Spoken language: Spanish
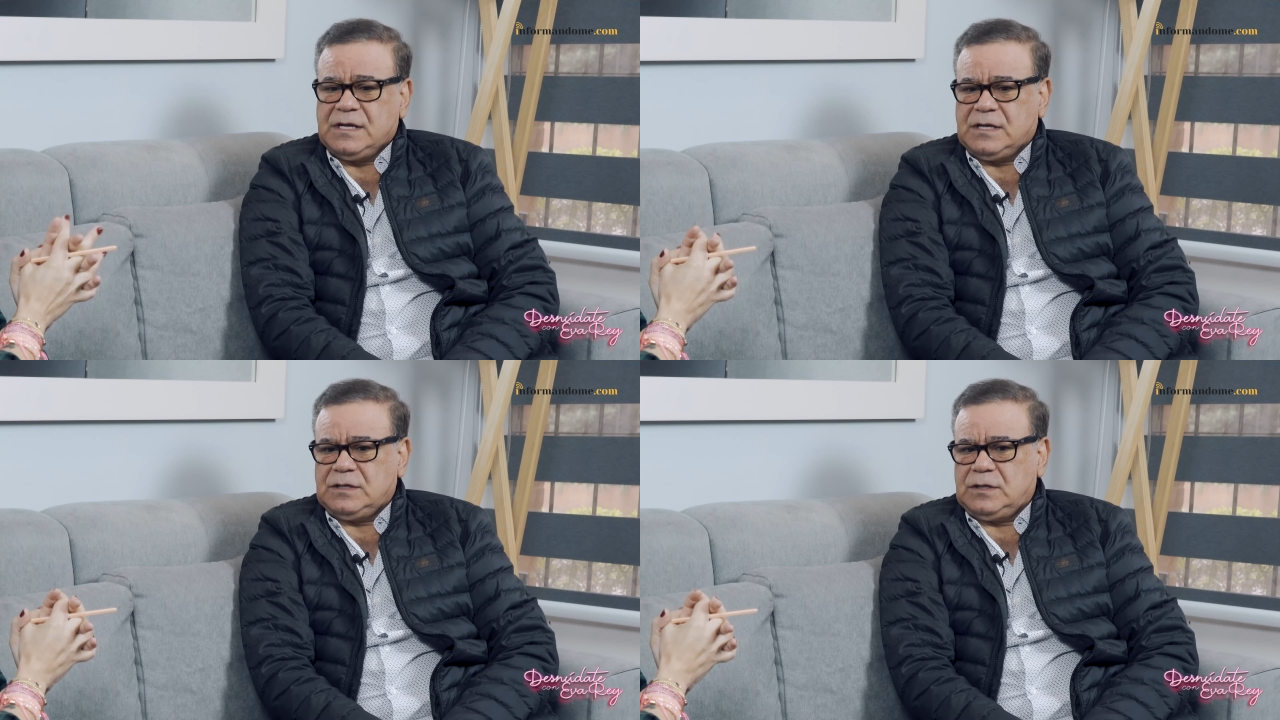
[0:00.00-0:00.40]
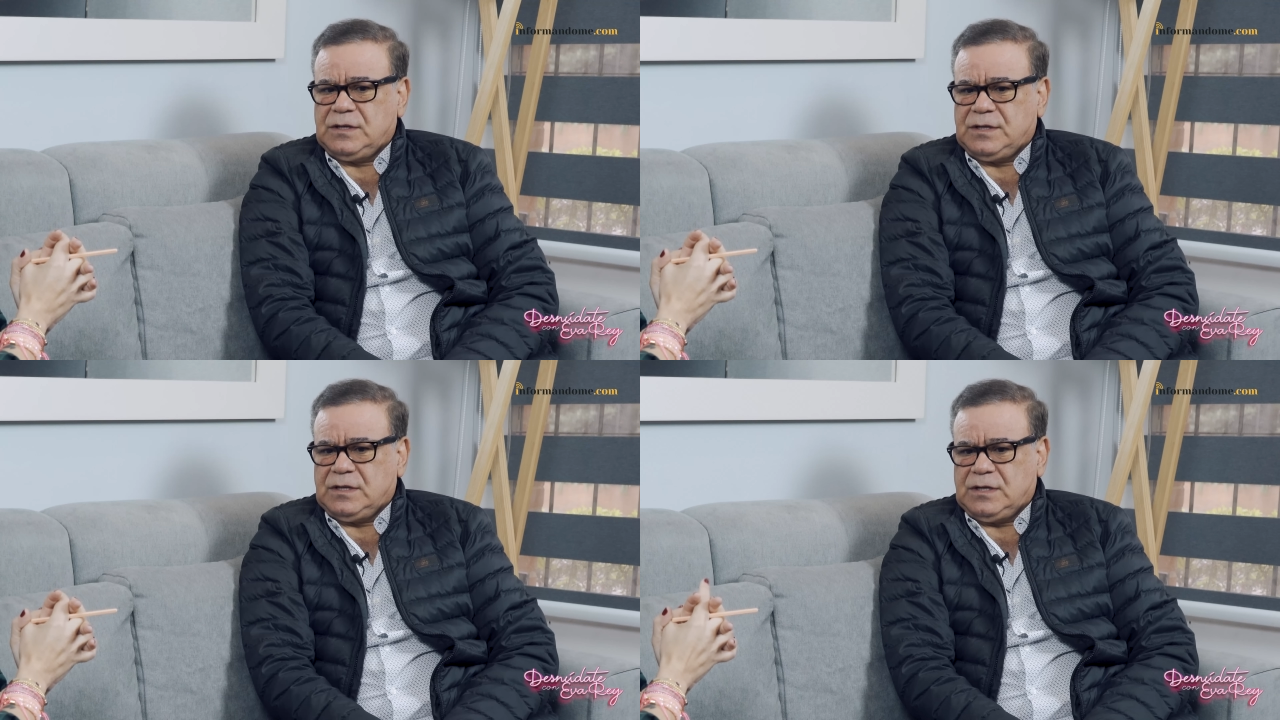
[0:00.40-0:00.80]

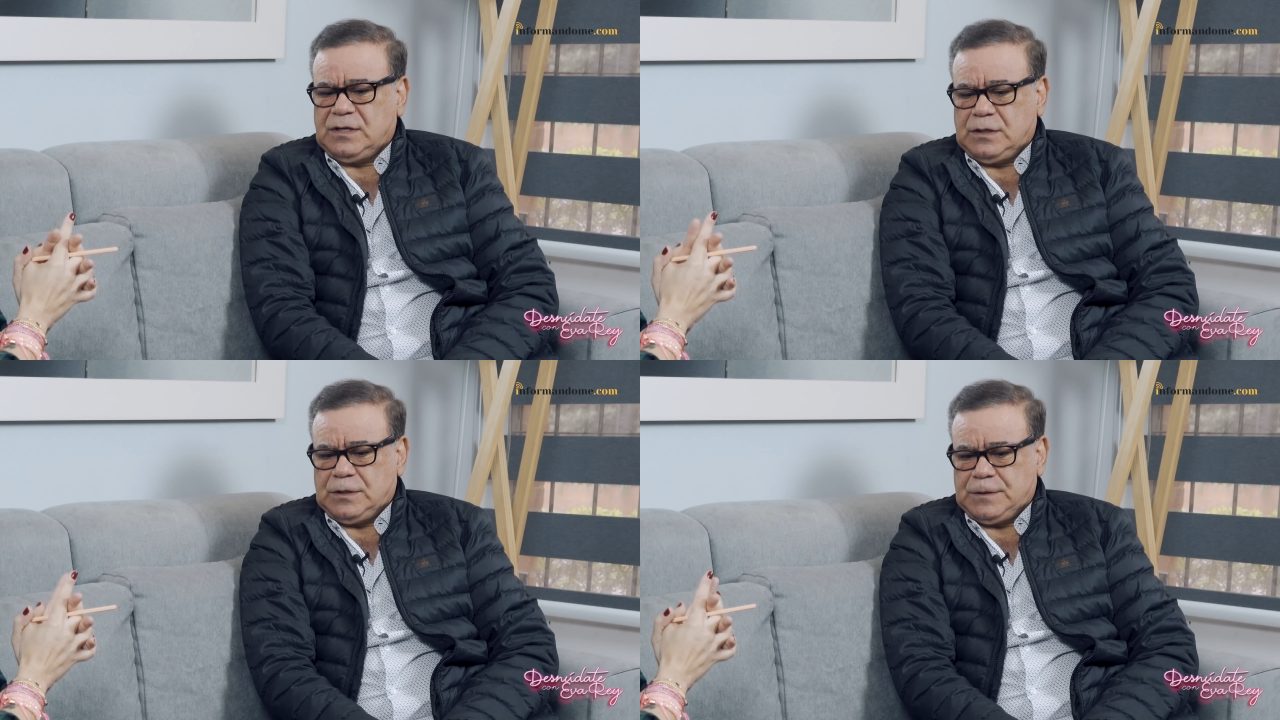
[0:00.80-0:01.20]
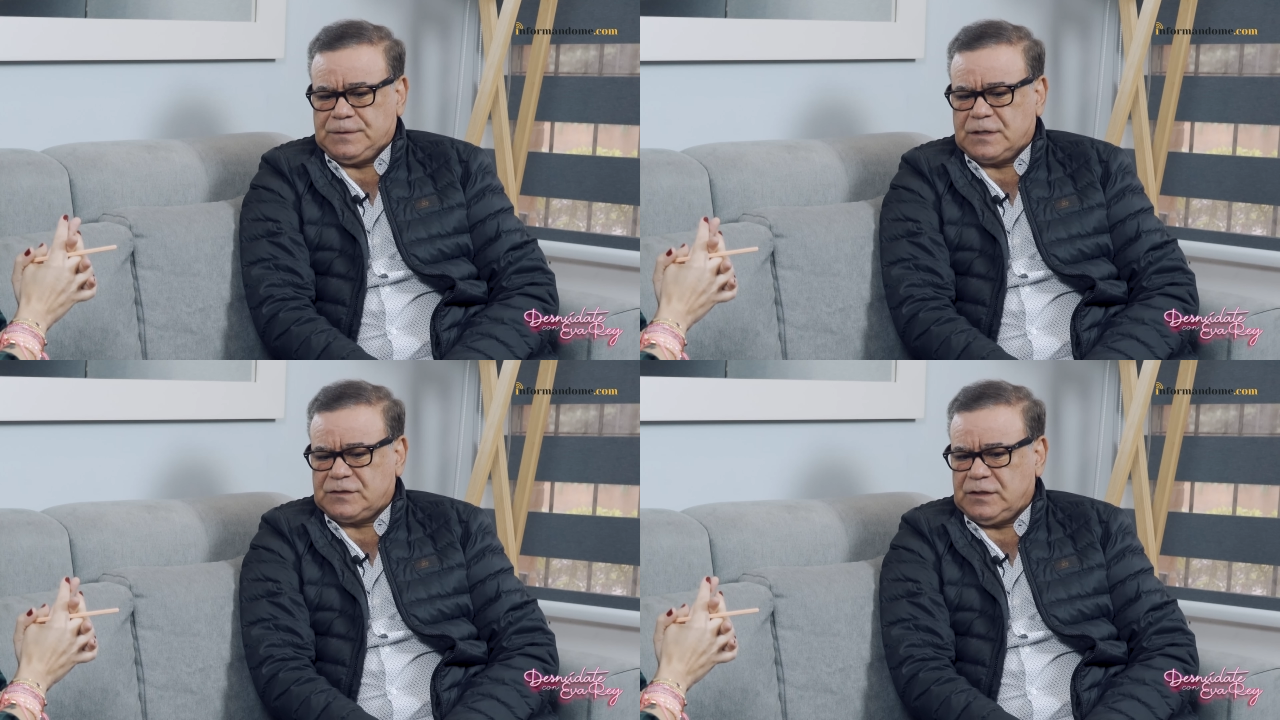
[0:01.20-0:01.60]

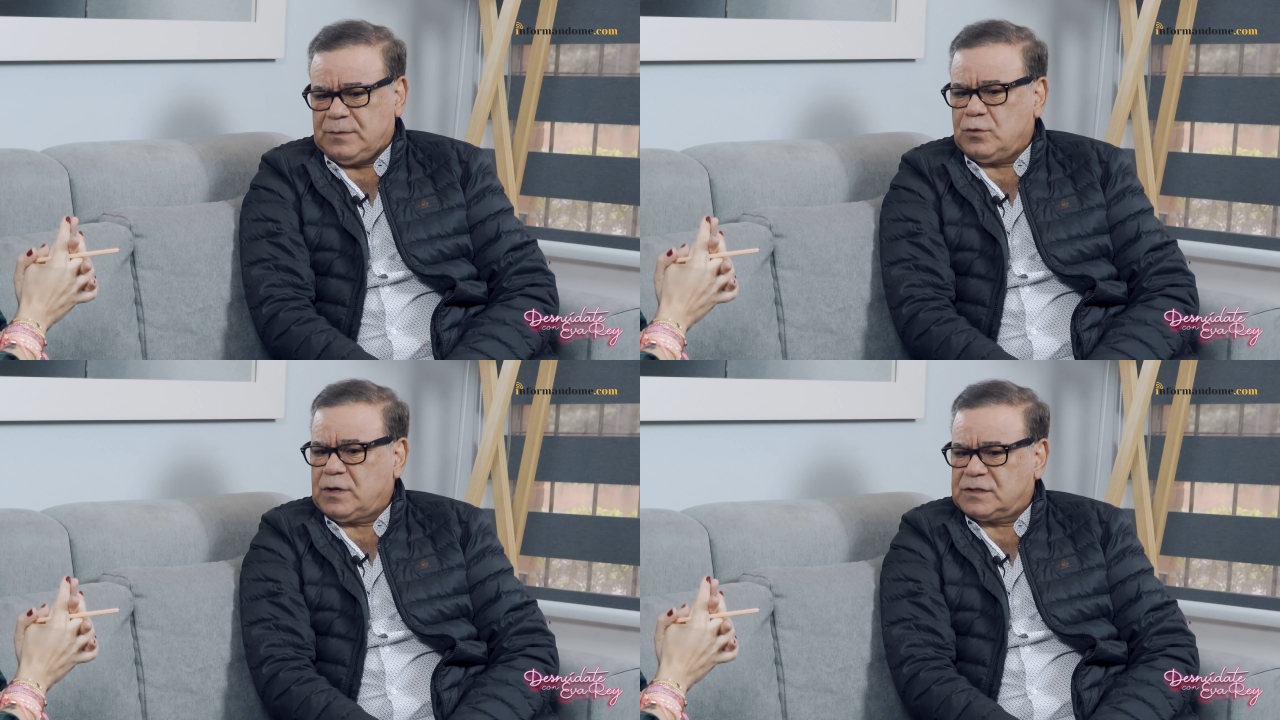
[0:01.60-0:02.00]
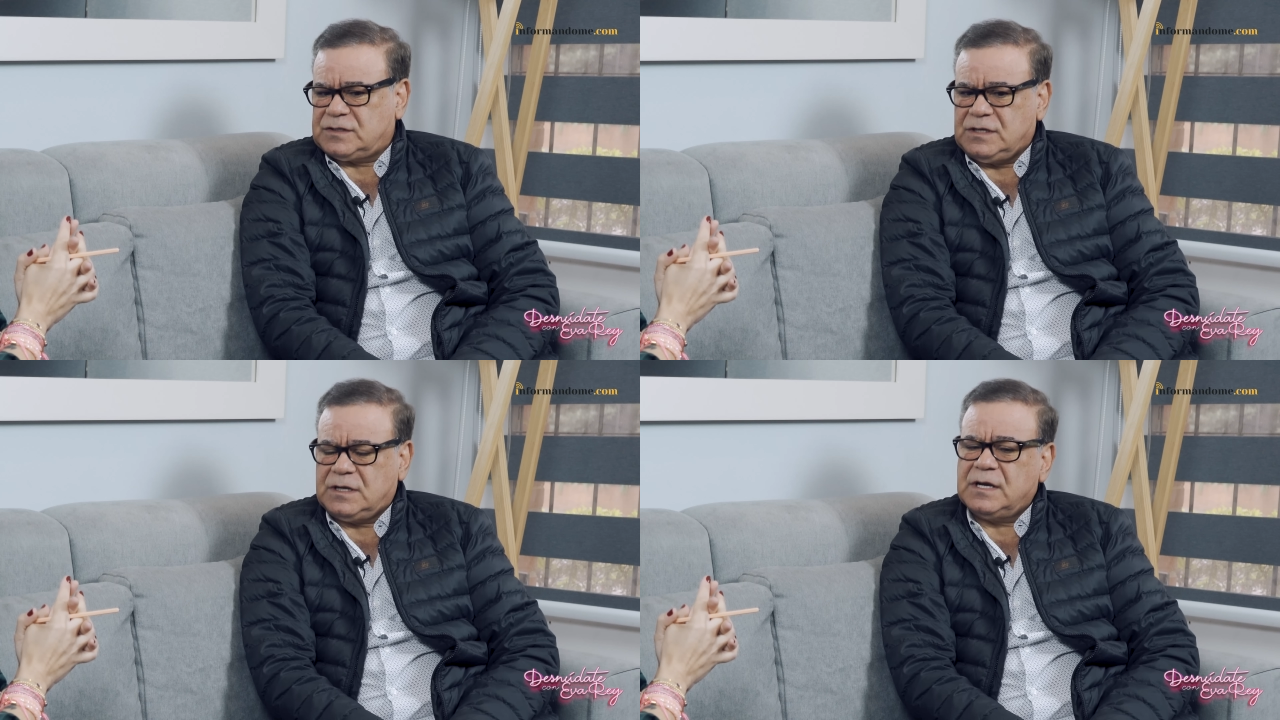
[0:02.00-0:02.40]
y, decidimos que sí,